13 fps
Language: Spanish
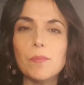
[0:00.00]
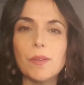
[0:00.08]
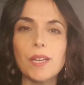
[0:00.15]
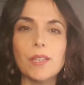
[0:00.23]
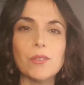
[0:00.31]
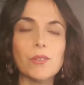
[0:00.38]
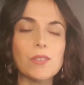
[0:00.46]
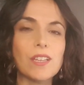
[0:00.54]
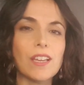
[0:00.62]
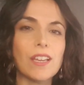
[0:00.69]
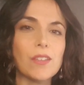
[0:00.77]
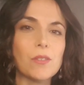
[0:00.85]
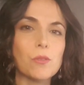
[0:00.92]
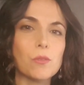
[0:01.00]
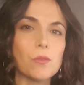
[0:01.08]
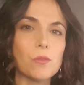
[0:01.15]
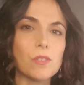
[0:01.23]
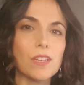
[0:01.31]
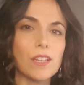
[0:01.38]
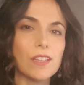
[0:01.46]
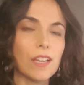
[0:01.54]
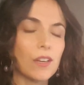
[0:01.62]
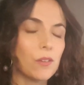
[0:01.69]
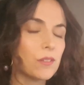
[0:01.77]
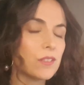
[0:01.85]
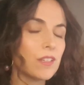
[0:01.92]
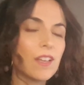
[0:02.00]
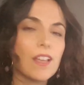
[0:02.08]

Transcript: para todos aquellos que usen el tarot,